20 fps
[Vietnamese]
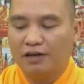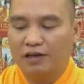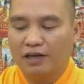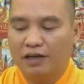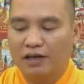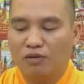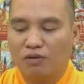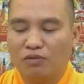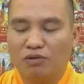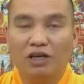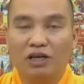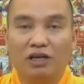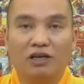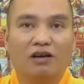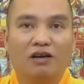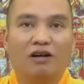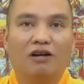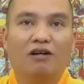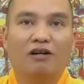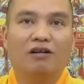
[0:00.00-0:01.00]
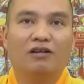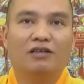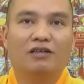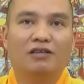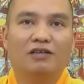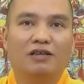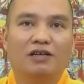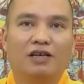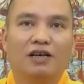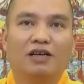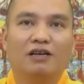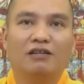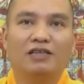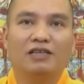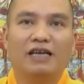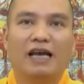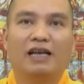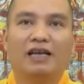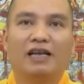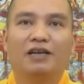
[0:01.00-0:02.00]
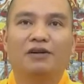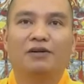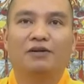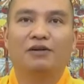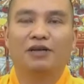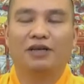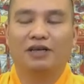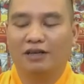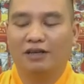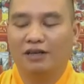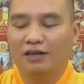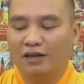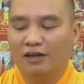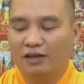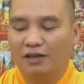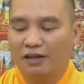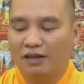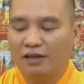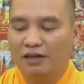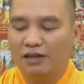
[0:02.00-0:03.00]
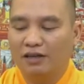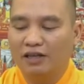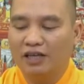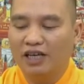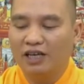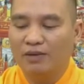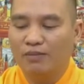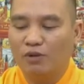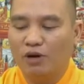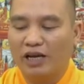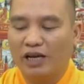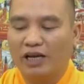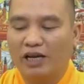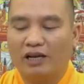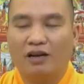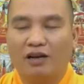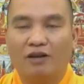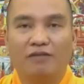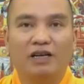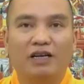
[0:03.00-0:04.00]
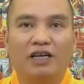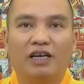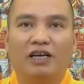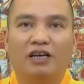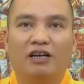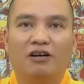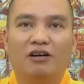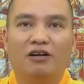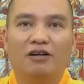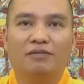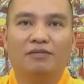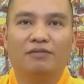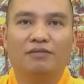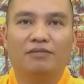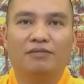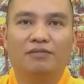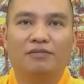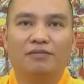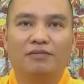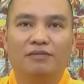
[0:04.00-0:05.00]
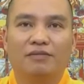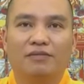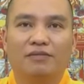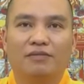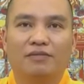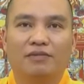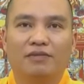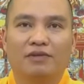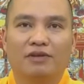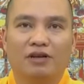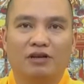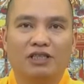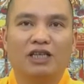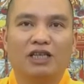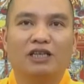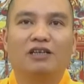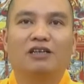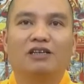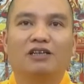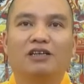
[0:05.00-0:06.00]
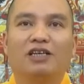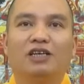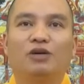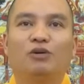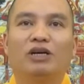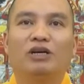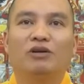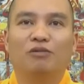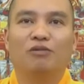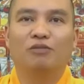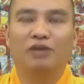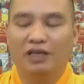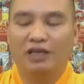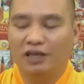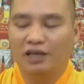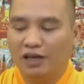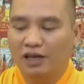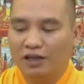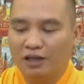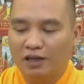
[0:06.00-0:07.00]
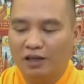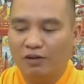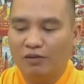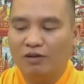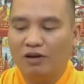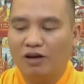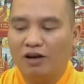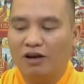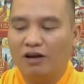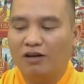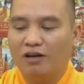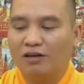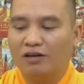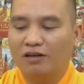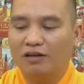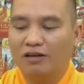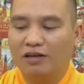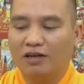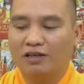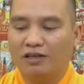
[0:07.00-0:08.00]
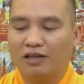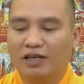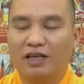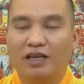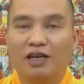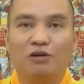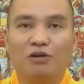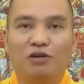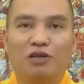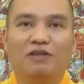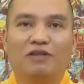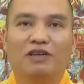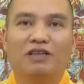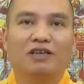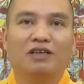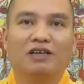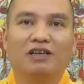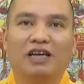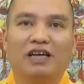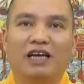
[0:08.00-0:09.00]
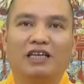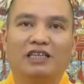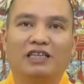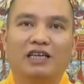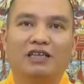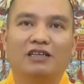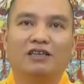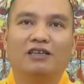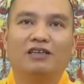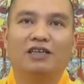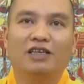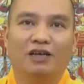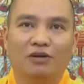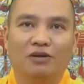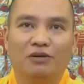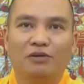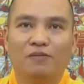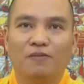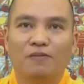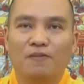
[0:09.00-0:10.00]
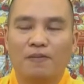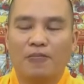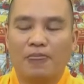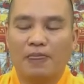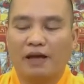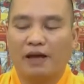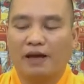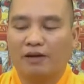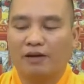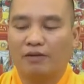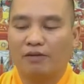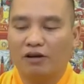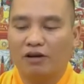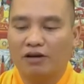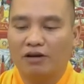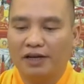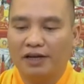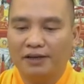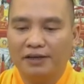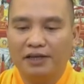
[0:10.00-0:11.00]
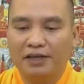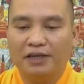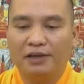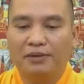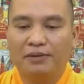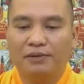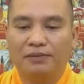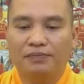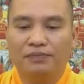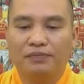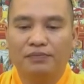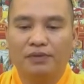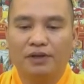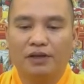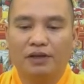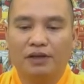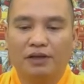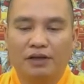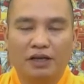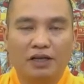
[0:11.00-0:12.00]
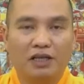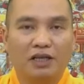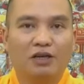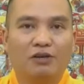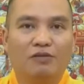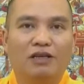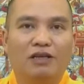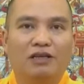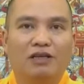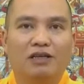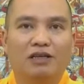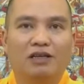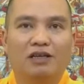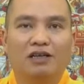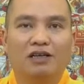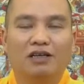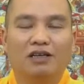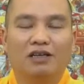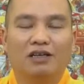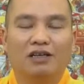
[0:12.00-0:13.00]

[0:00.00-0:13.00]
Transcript: cái công đức nó lớn nó dày lên rồi ấy, thì tự nhiên mọi cái đó vấn đề đó nó sẽ được như ý nguyện của mình thì lúc đó nó được đến đâu thì phật tử này sẽ tự hiểu à, cũng có rất nhiều rất nhiều phật tử